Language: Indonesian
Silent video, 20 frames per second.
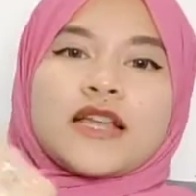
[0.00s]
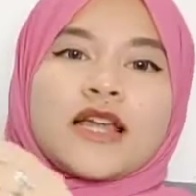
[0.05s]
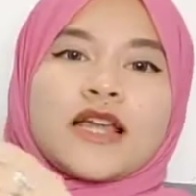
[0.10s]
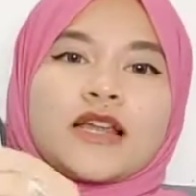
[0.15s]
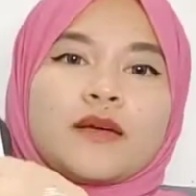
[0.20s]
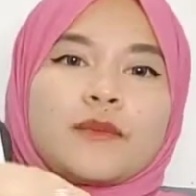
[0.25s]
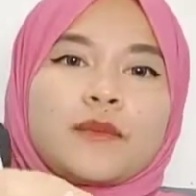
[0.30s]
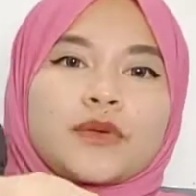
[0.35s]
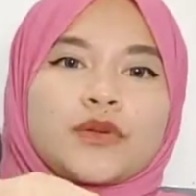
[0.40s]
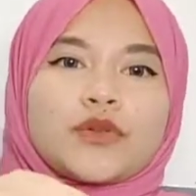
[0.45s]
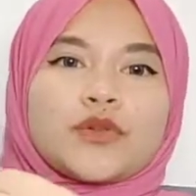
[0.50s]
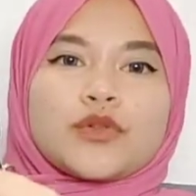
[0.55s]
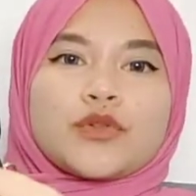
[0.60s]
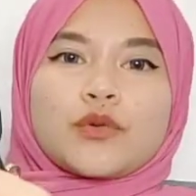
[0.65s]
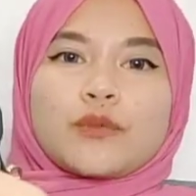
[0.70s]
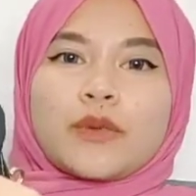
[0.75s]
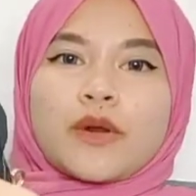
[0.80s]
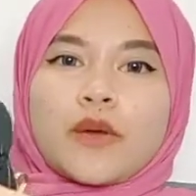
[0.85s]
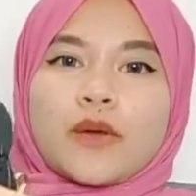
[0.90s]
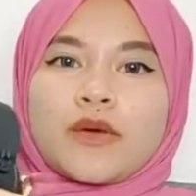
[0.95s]
ada
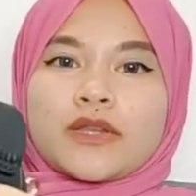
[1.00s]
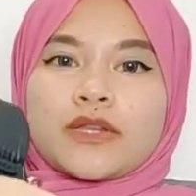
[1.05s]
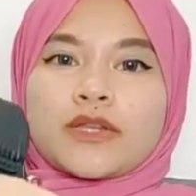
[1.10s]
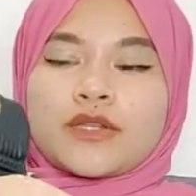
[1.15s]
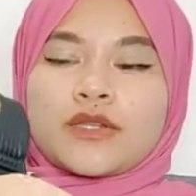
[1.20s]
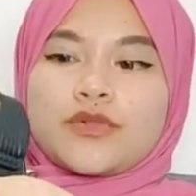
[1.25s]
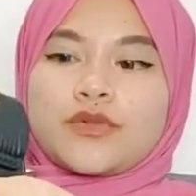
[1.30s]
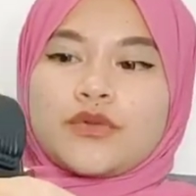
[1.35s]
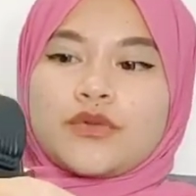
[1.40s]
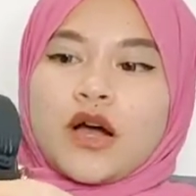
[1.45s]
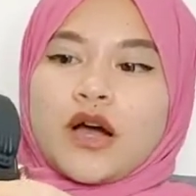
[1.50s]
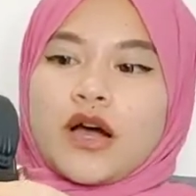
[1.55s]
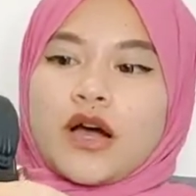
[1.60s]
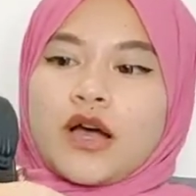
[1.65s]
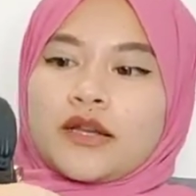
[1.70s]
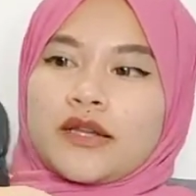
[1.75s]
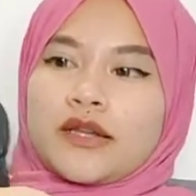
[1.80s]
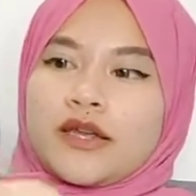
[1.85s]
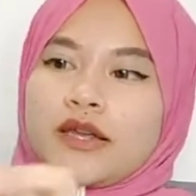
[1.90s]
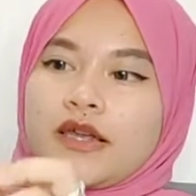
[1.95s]
petunjuk perawatannya juga
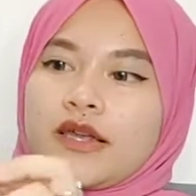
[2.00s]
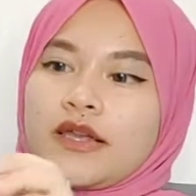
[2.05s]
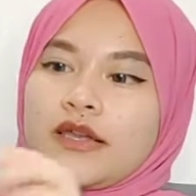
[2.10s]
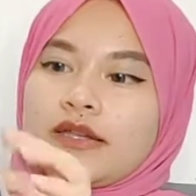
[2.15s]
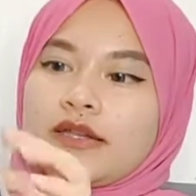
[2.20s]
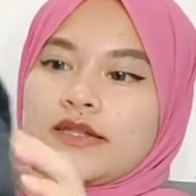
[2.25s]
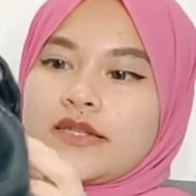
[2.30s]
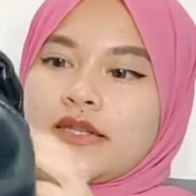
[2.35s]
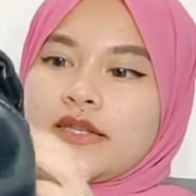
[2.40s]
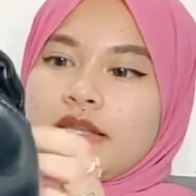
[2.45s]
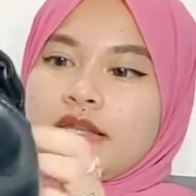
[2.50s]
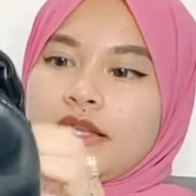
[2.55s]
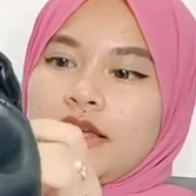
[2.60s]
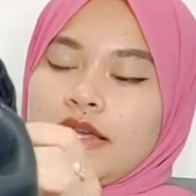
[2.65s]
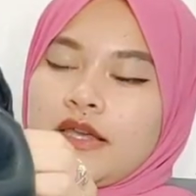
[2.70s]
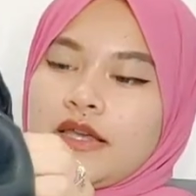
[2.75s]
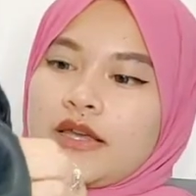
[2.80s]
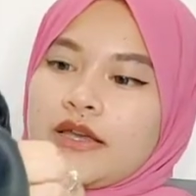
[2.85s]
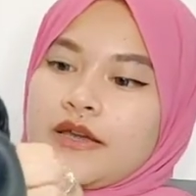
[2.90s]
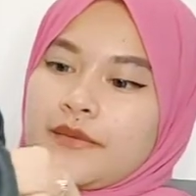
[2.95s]
nih di
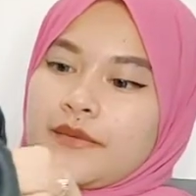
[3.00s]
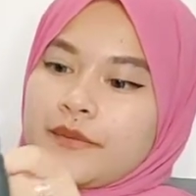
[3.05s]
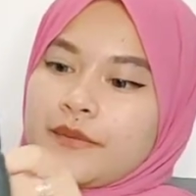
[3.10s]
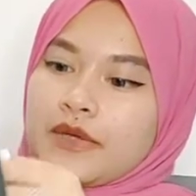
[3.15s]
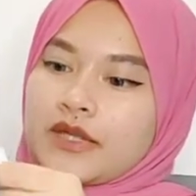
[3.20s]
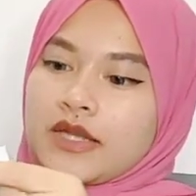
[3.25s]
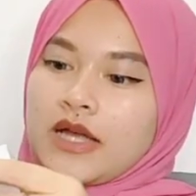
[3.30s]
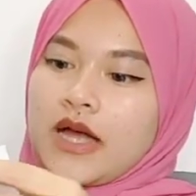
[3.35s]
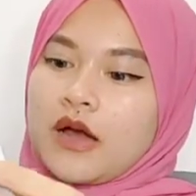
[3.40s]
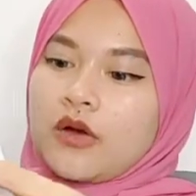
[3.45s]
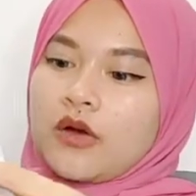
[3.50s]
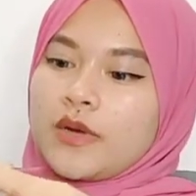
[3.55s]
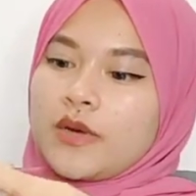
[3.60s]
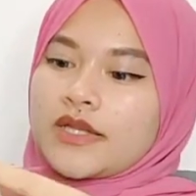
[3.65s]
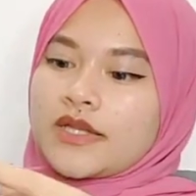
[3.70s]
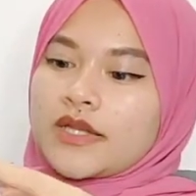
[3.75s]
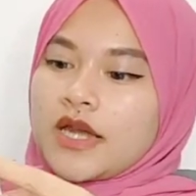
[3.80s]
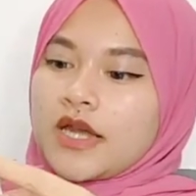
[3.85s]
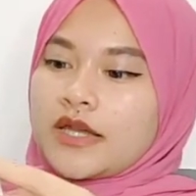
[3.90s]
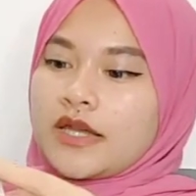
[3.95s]
sini aku
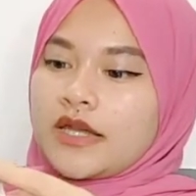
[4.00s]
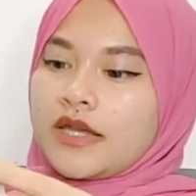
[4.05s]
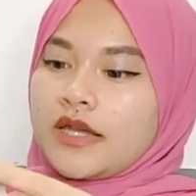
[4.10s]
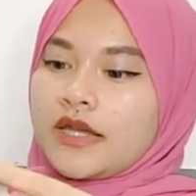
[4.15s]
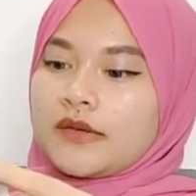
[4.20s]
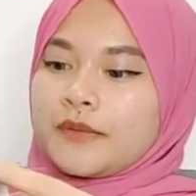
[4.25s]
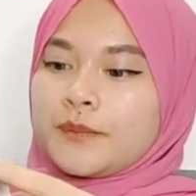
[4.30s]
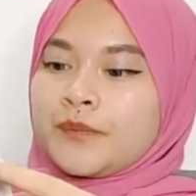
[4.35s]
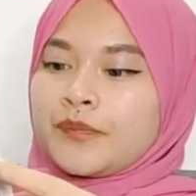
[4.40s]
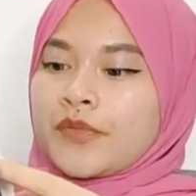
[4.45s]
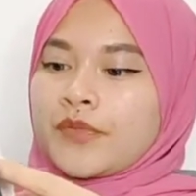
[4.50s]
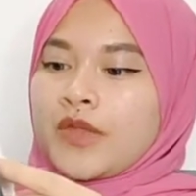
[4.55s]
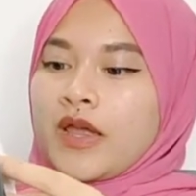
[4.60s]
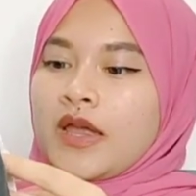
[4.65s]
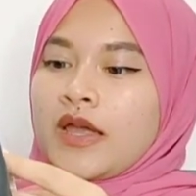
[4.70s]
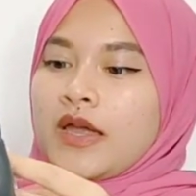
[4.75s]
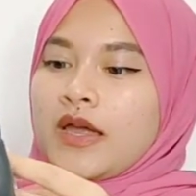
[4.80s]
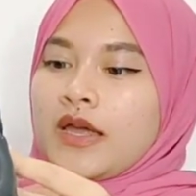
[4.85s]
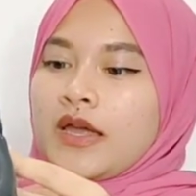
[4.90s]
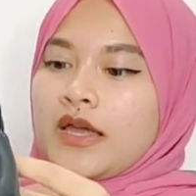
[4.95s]
bacain
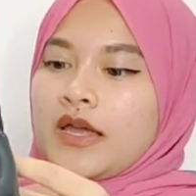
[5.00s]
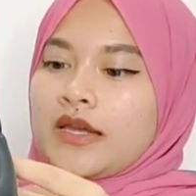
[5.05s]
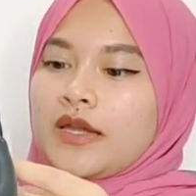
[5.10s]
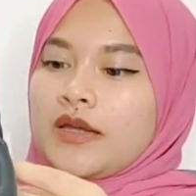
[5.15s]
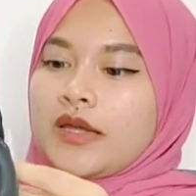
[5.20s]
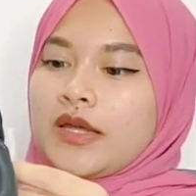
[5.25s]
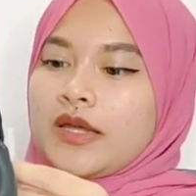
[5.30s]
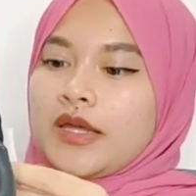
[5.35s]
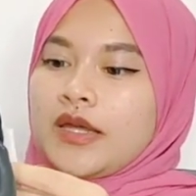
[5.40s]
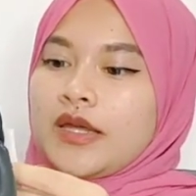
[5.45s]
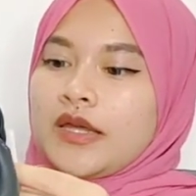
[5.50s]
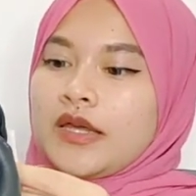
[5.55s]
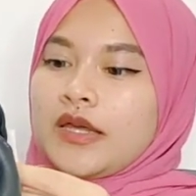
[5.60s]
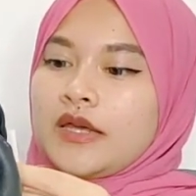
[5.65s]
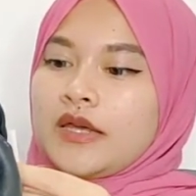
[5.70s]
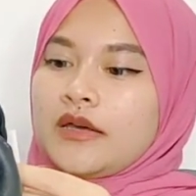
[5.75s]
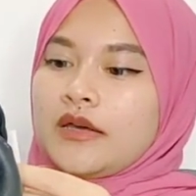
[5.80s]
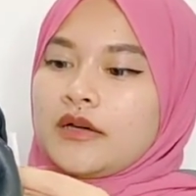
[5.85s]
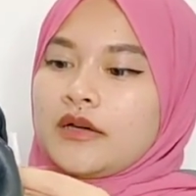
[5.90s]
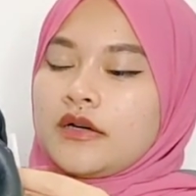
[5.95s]
ini
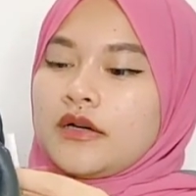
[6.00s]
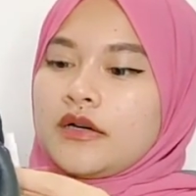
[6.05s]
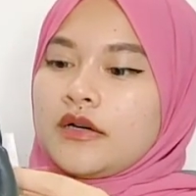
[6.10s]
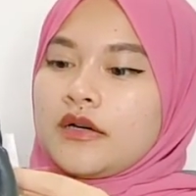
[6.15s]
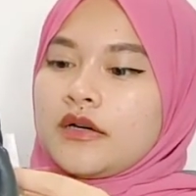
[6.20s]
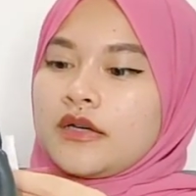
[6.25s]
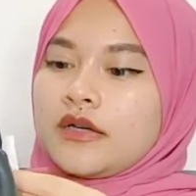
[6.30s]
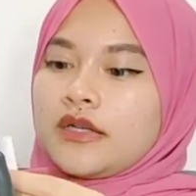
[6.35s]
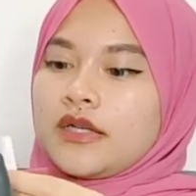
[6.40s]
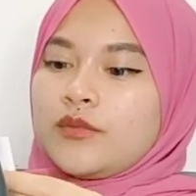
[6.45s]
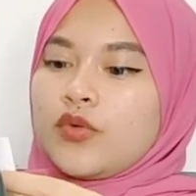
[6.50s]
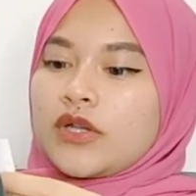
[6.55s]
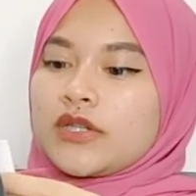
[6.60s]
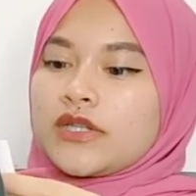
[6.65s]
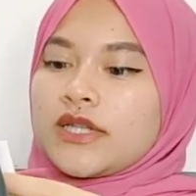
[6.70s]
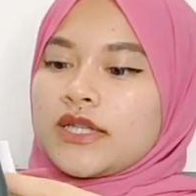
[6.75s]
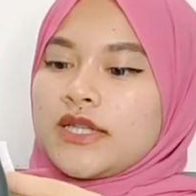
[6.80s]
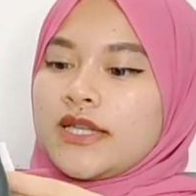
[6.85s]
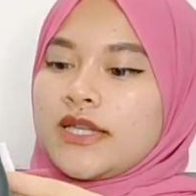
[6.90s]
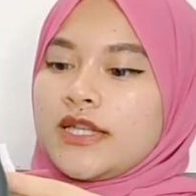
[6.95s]
uh,
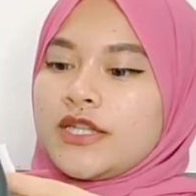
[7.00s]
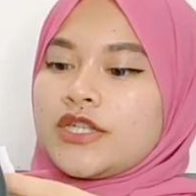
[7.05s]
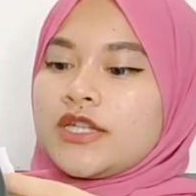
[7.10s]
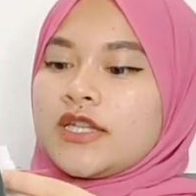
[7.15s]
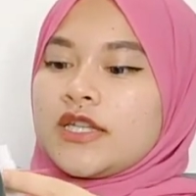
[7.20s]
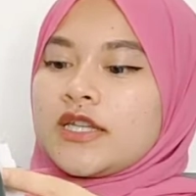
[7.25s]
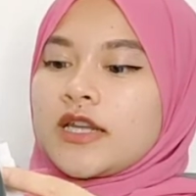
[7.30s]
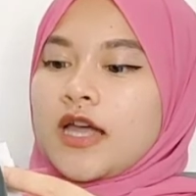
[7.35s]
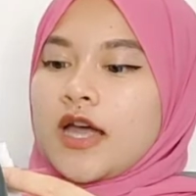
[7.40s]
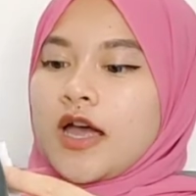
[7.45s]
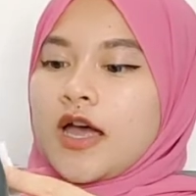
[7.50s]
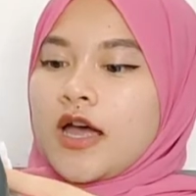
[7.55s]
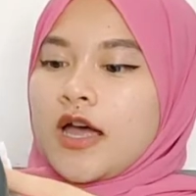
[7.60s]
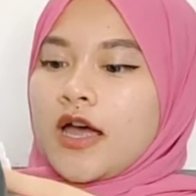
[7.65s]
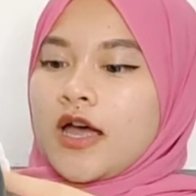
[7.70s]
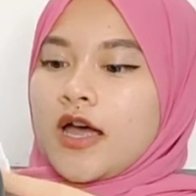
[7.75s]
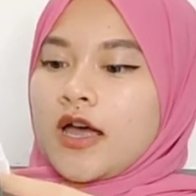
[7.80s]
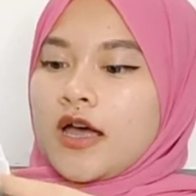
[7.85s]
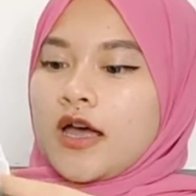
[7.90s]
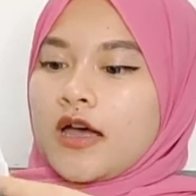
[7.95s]
dibuatnya di
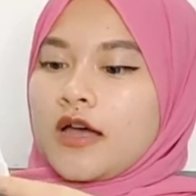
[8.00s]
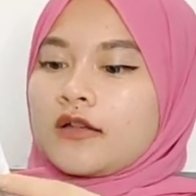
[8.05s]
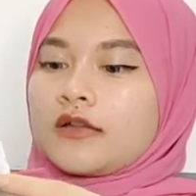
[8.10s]
Cina.